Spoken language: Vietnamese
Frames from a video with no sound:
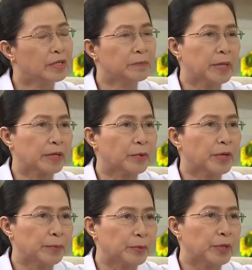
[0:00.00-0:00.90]
nhưng về
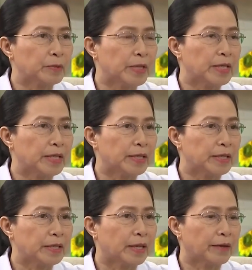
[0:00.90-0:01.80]
quan điểm của đông y là
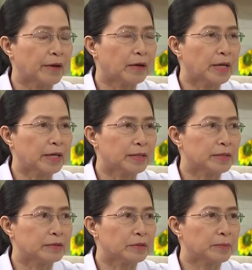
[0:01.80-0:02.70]
gì là đó là hiện tượng